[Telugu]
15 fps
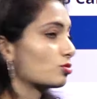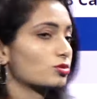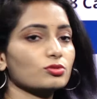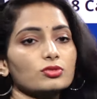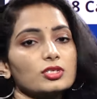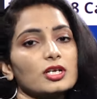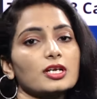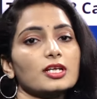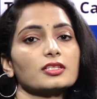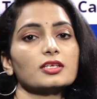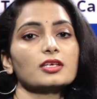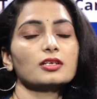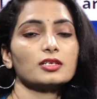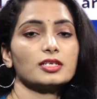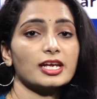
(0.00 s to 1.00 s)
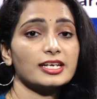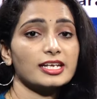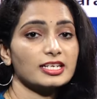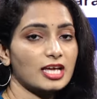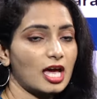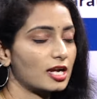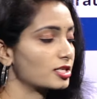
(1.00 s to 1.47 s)
చూసుకున్నట్లయితే
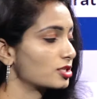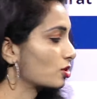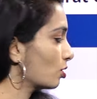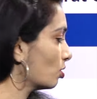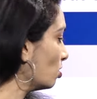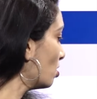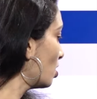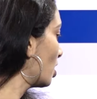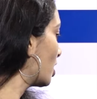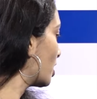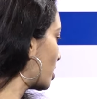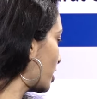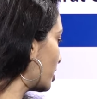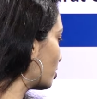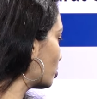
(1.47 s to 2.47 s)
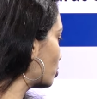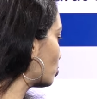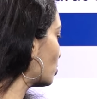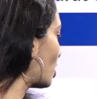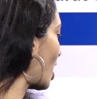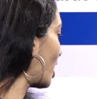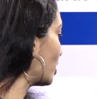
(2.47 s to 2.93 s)
ఎయిటీన్ క్యారెట్స్లో ఈరోజు
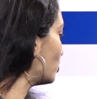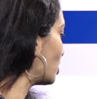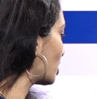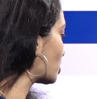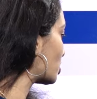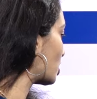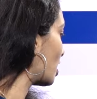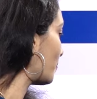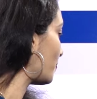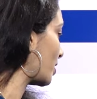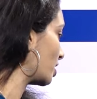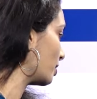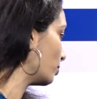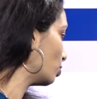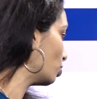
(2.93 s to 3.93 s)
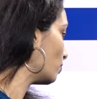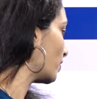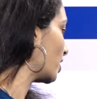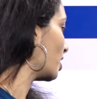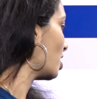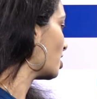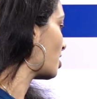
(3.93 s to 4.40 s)
ఐదు లక్షల పదమూడు
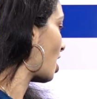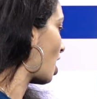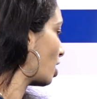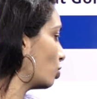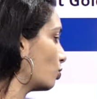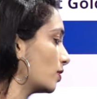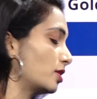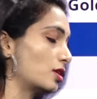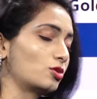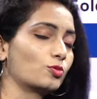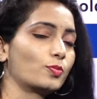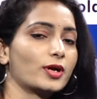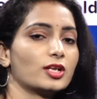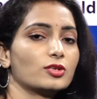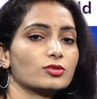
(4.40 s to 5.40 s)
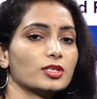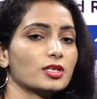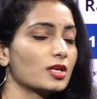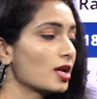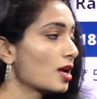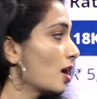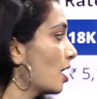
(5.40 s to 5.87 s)
వేల నాలుగు వందల రూపాయలు ఉంది
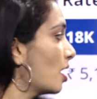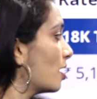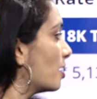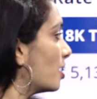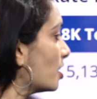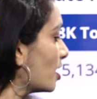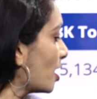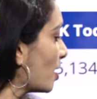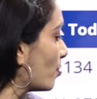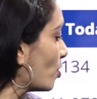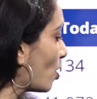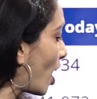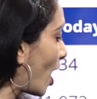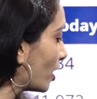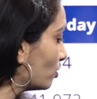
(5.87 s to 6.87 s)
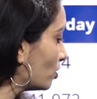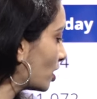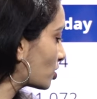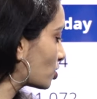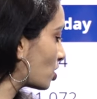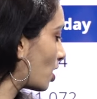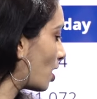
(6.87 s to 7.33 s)
నిన్నేమో ఐదు
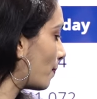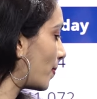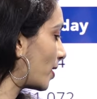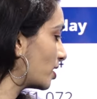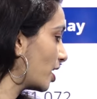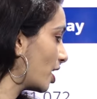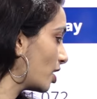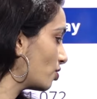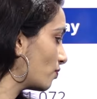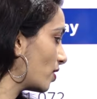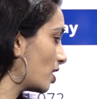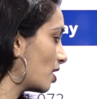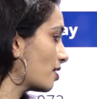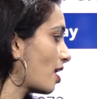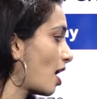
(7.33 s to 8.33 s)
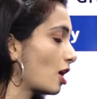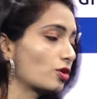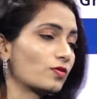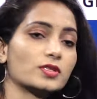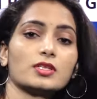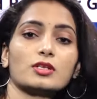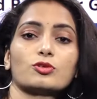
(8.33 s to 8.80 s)
లక్షల పదిహేను వేల
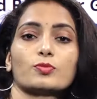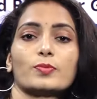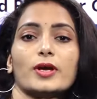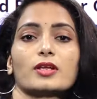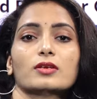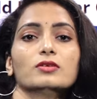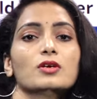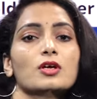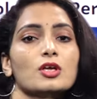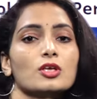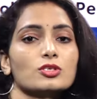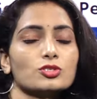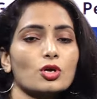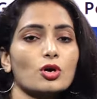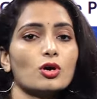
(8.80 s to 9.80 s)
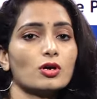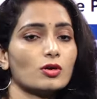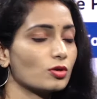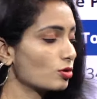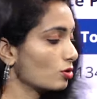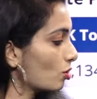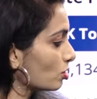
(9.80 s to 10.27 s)
నాలుగు వందల రూపాయలు సో
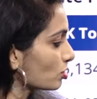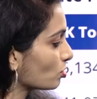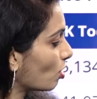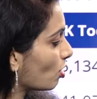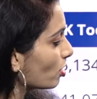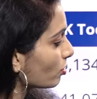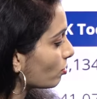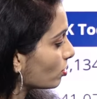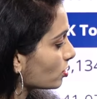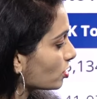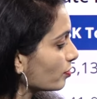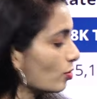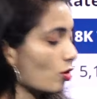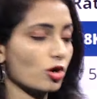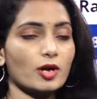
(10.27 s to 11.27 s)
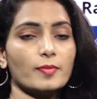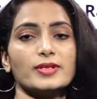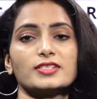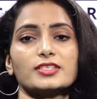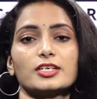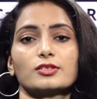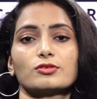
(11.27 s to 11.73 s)
రోజ్ గోల్డ్ కోసం ఒక
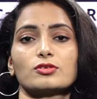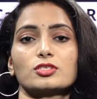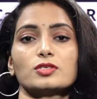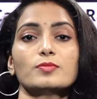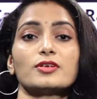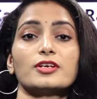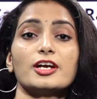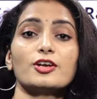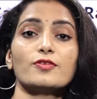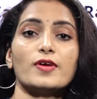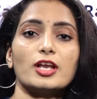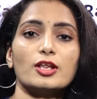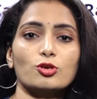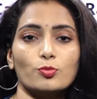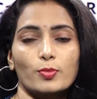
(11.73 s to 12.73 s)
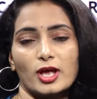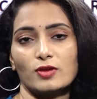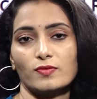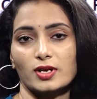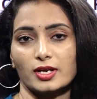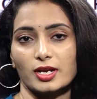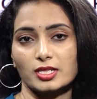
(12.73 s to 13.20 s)
బిస్కెట్ కోసం రెండు వేల రూపాయల
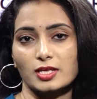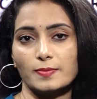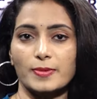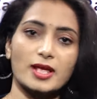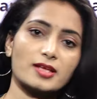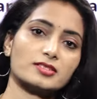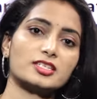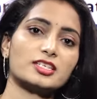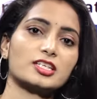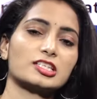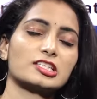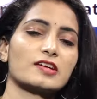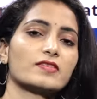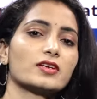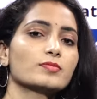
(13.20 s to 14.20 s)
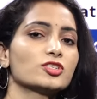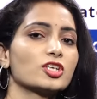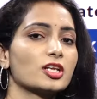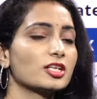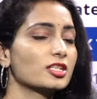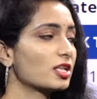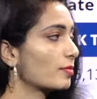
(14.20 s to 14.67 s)
వరకు అయితే ప్రైస్ డిక్రీస్ అవ్వడం
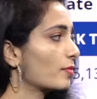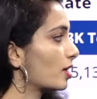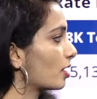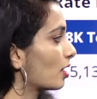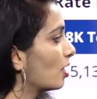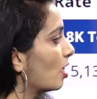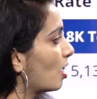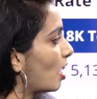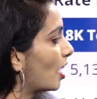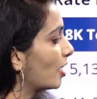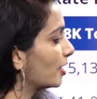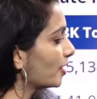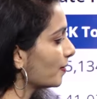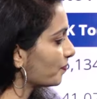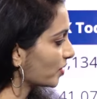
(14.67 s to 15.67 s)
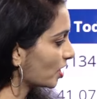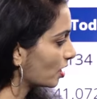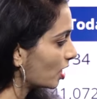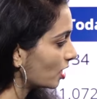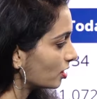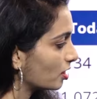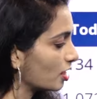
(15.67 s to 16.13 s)
జరిగిందనమాట అంటే
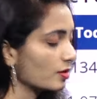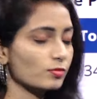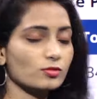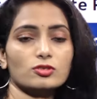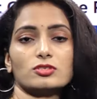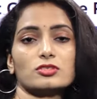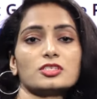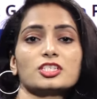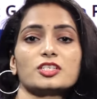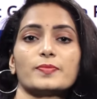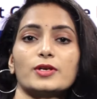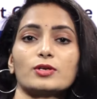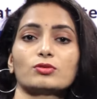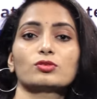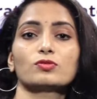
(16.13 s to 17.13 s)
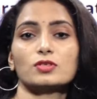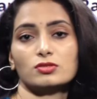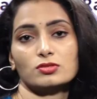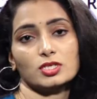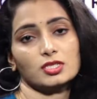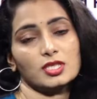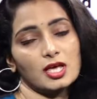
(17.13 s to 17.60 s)
గత రెండు మూడు రోజుల నుంచి పెరుగుతూ
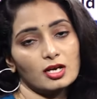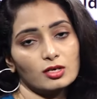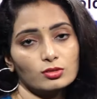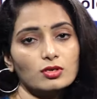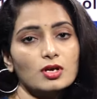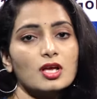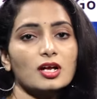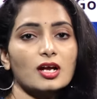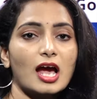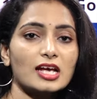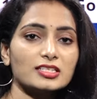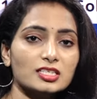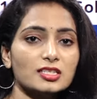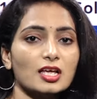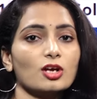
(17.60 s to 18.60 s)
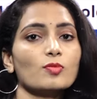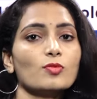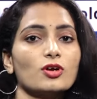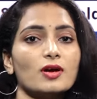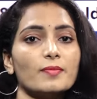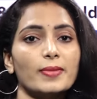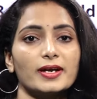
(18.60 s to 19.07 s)
వస్తున్న ధరలు కాస్త
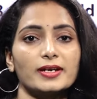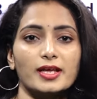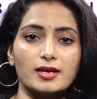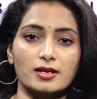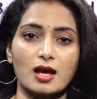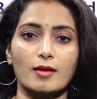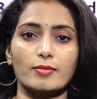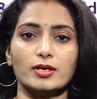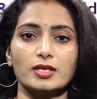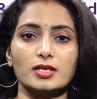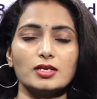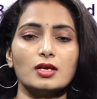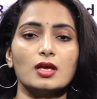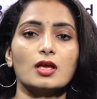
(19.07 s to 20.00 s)
తగ్గుముఖం పట్టాయి కాబట్టి